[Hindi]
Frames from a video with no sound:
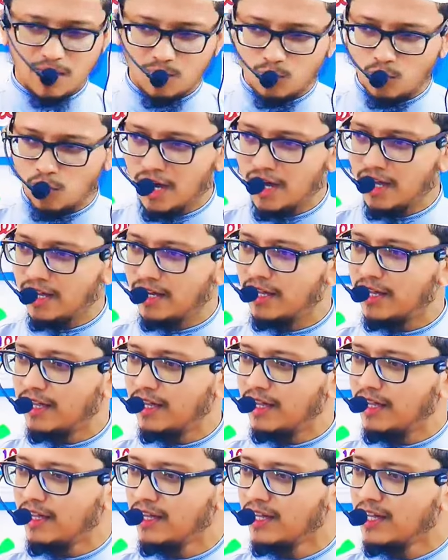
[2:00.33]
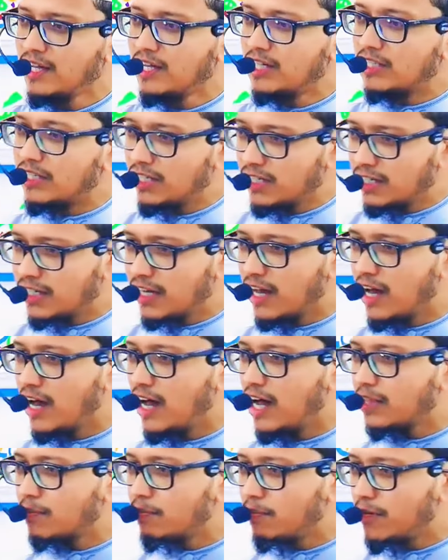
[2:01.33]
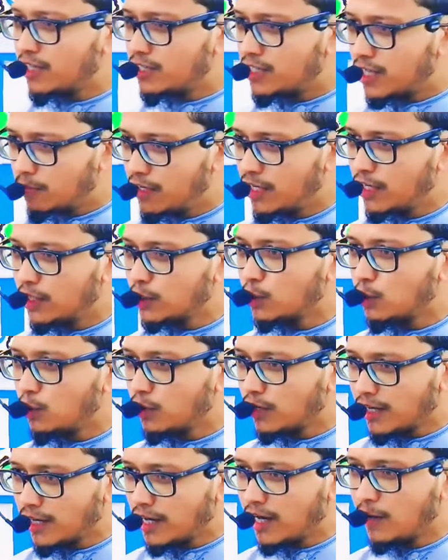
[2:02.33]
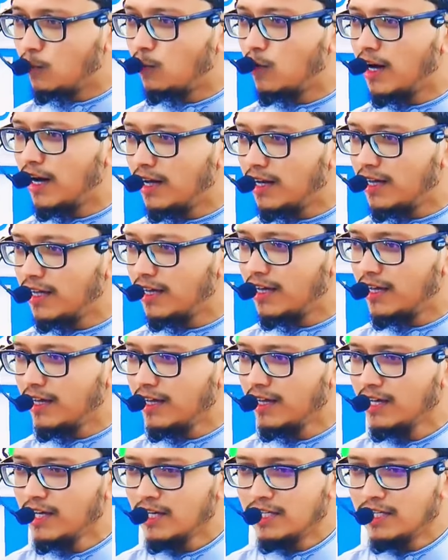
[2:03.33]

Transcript: अमवाल हैं जिनके हाथ में जमीयतों के अमवाल हैं